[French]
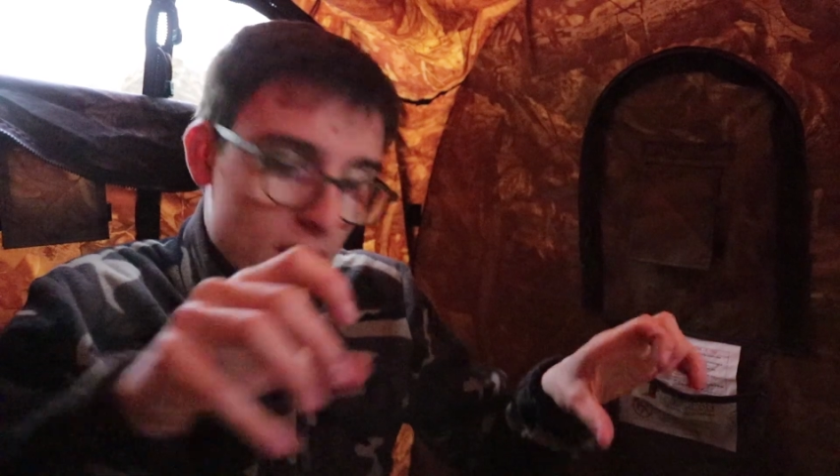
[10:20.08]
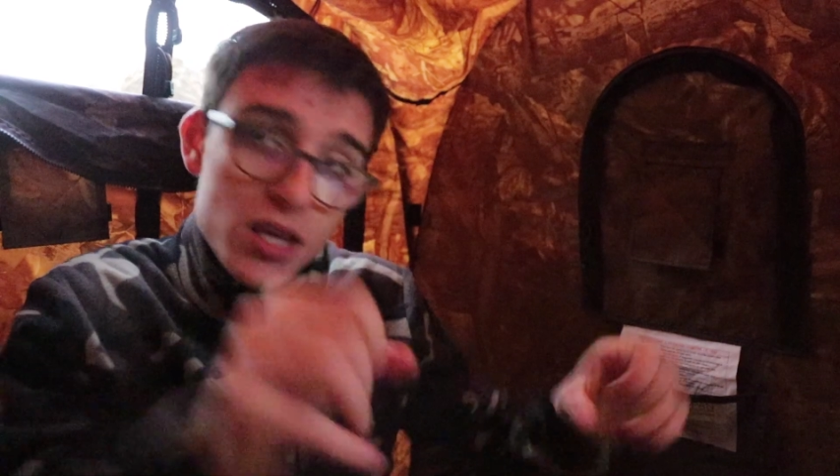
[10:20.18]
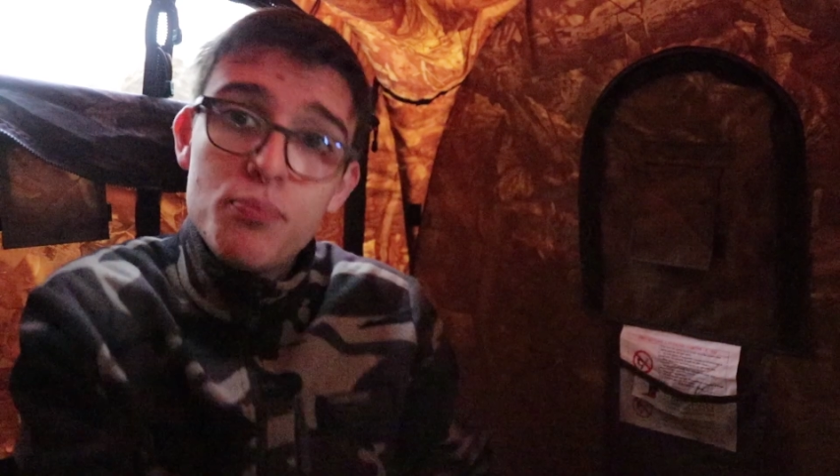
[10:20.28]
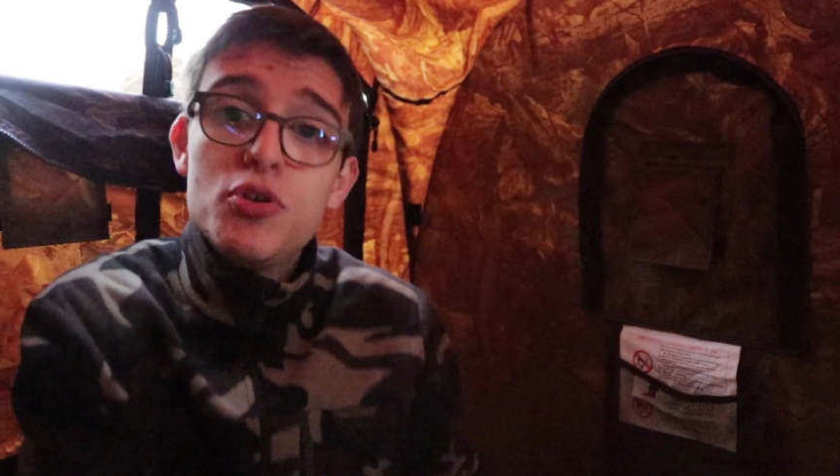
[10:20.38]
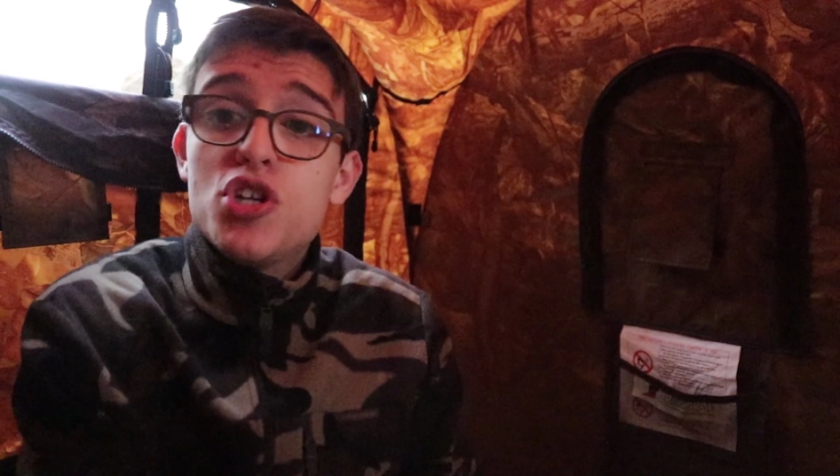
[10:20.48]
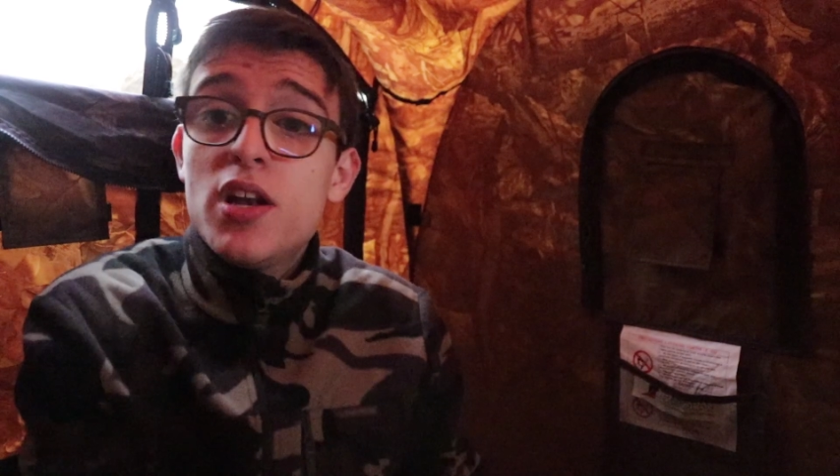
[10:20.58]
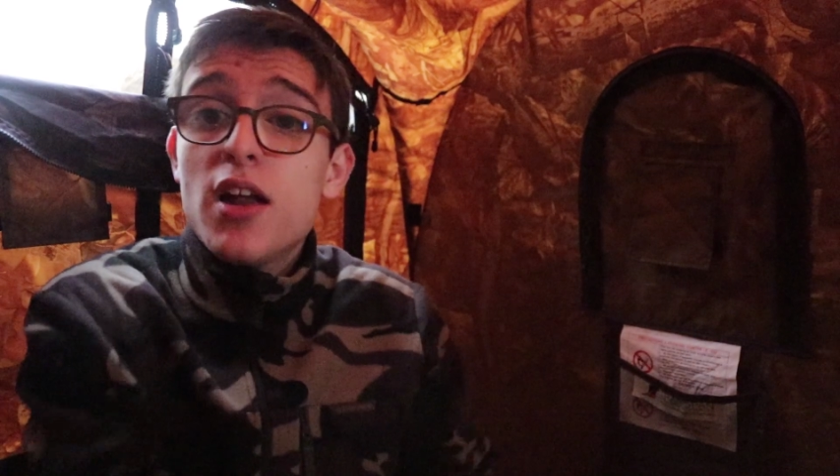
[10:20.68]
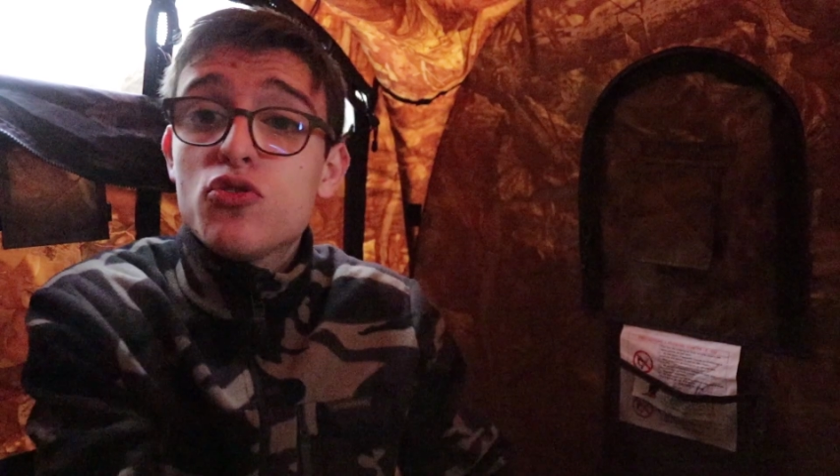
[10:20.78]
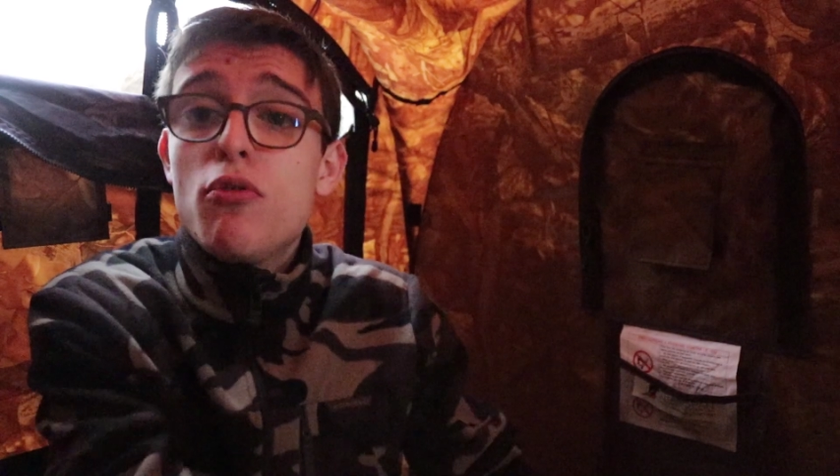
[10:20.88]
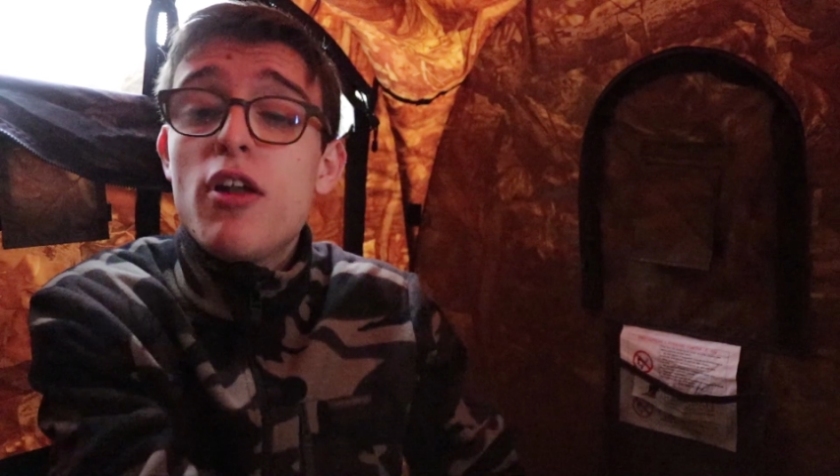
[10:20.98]
Et, puis, j'ai
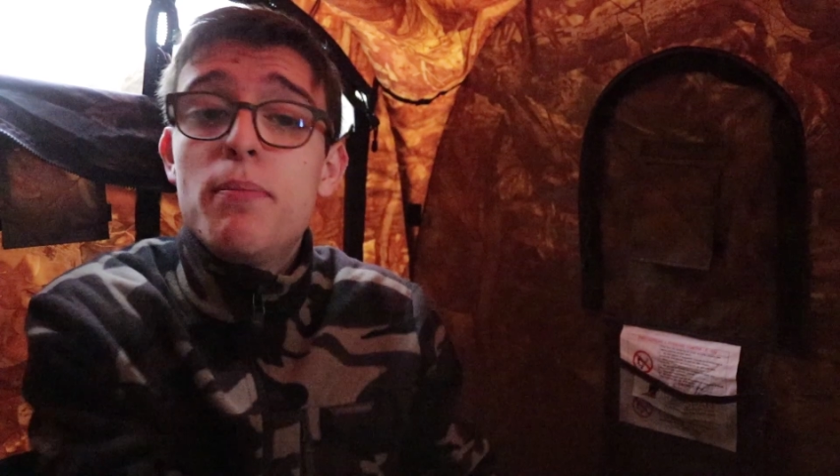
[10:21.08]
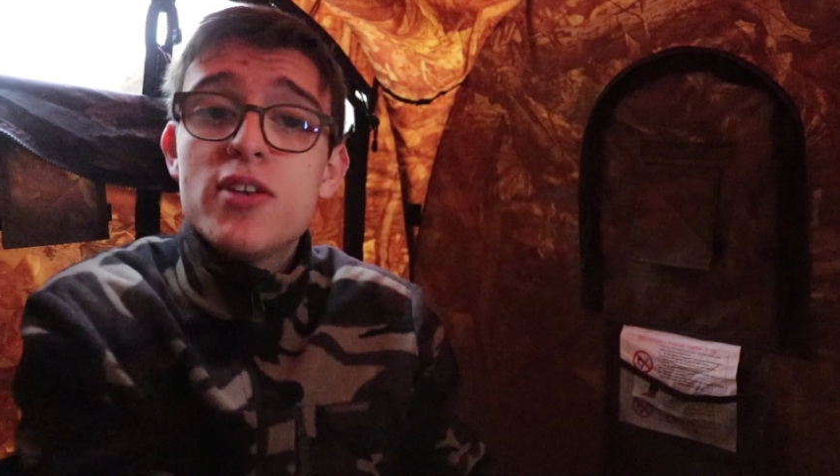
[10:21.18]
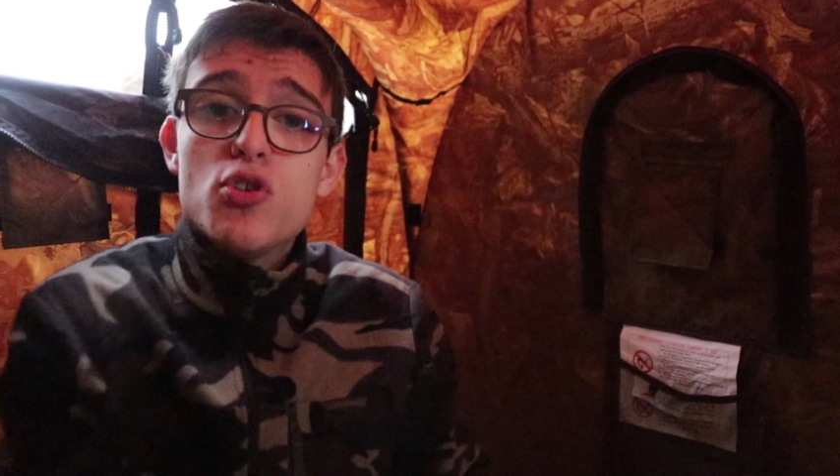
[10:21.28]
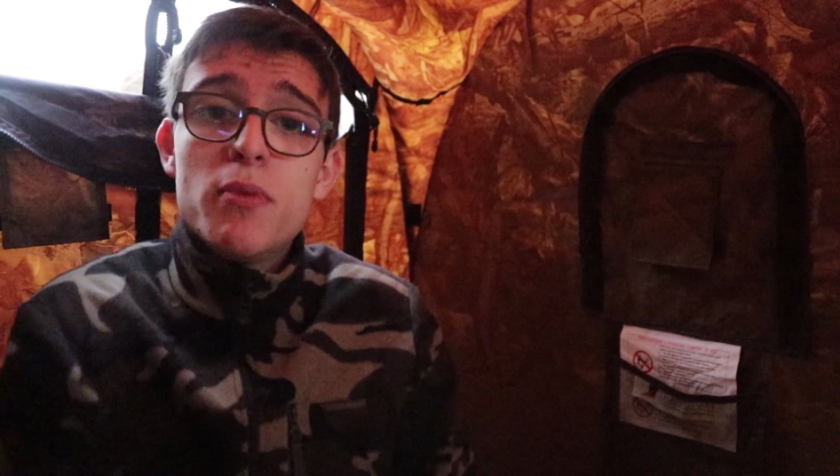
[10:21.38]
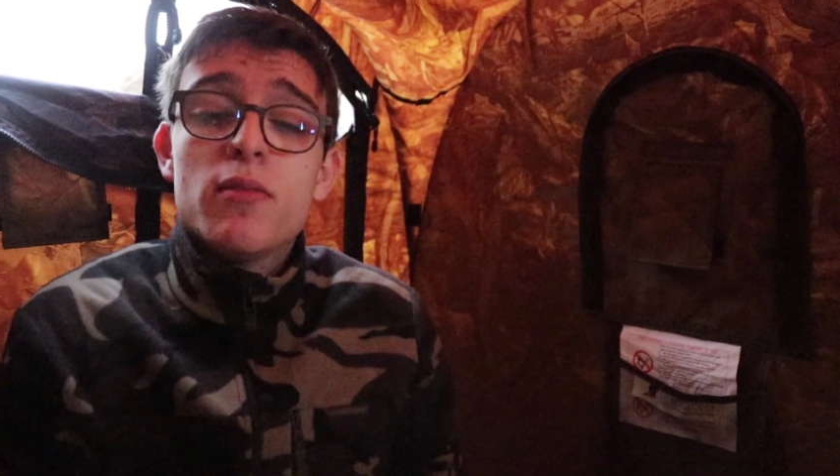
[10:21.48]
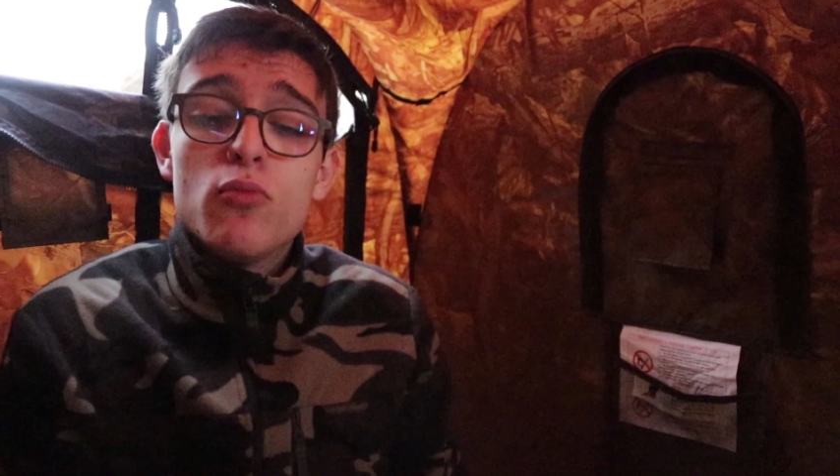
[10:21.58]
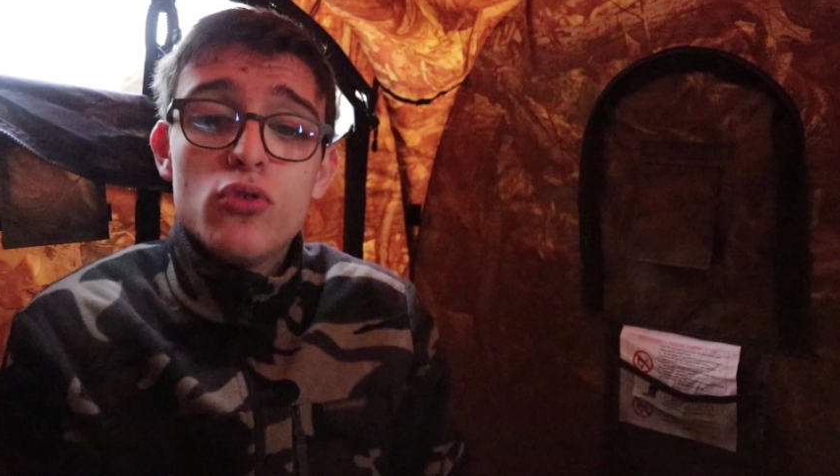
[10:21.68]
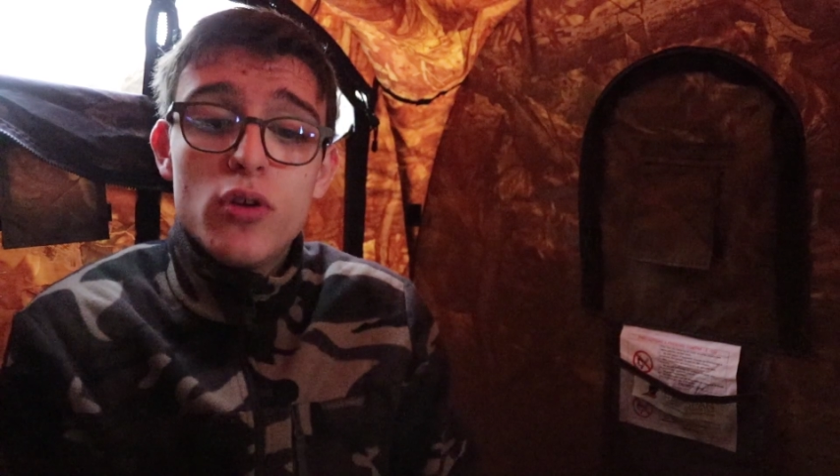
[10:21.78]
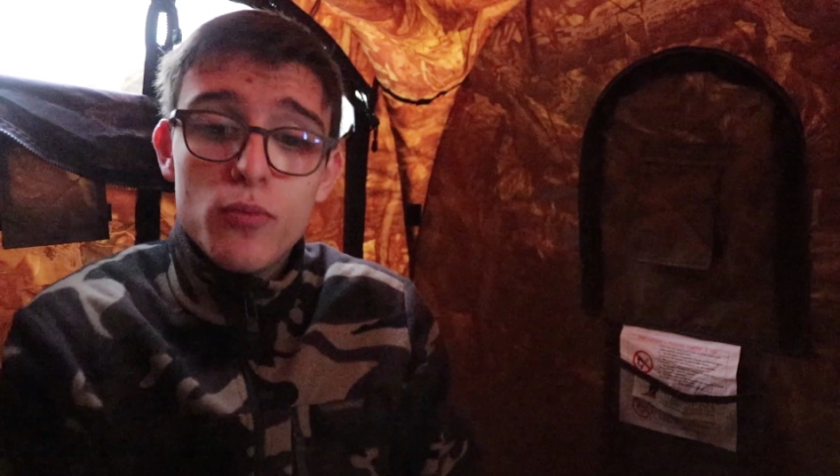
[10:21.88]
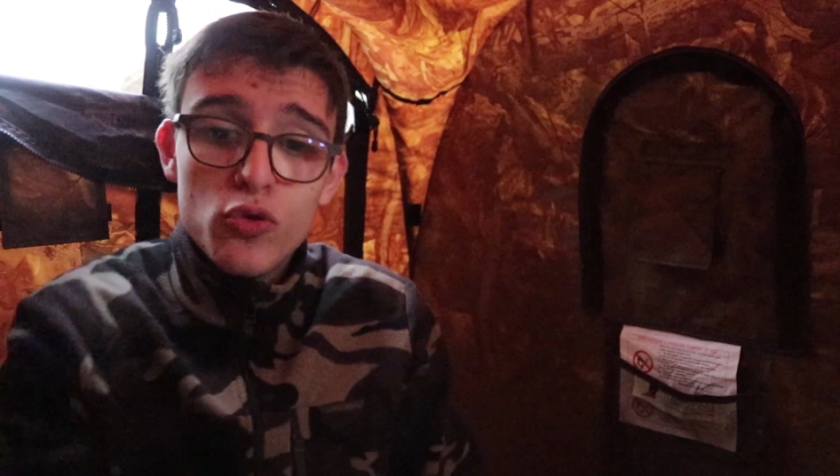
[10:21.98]
largement la place de mettre
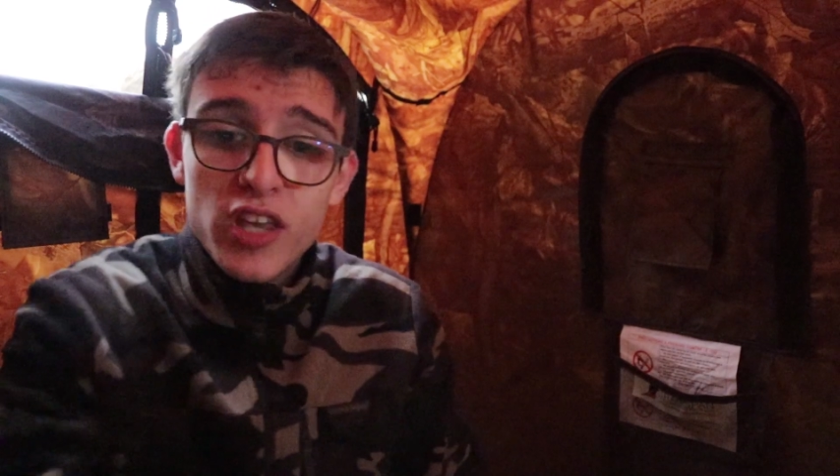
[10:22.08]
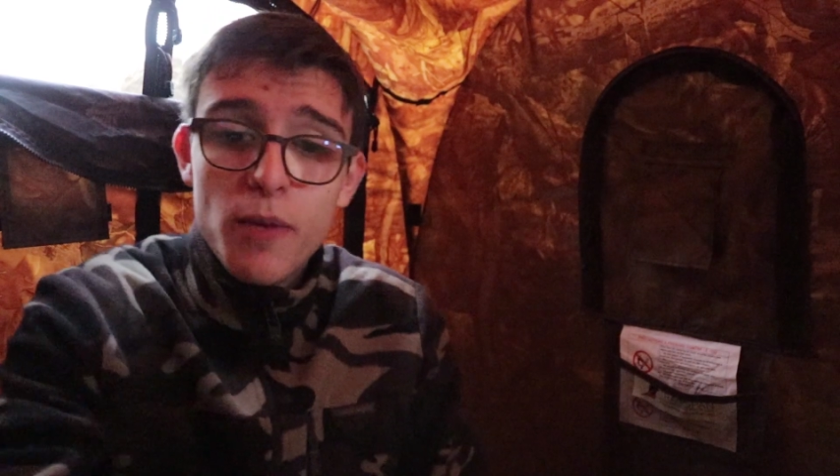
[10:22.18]
mon,